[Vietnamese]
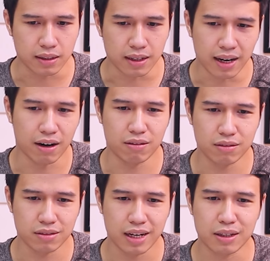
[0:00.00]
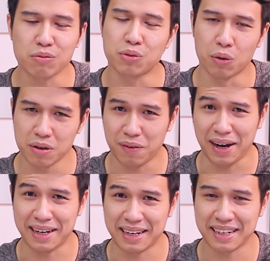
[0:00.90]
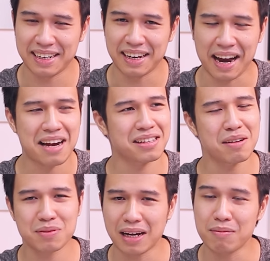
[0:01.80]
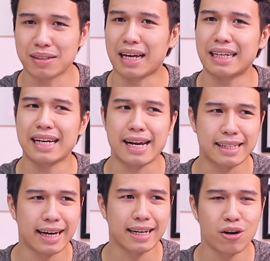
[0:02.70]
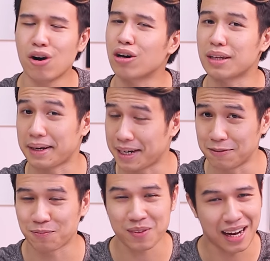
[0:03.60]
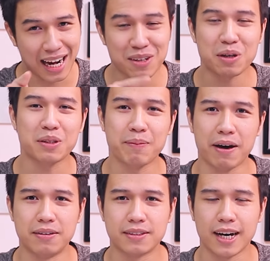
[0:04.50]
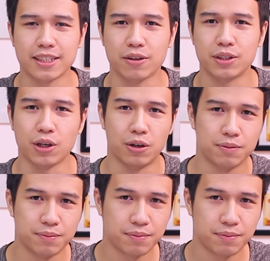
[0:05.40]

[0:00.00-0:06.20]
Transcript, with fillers: Thì liệu những cái thông số như vậy Nghe nó rất hấp dẫn và giá lại rẻ như thế, nó ngon thật hay không? Hãy cùng nhau tìm hiểu ngay sau intro.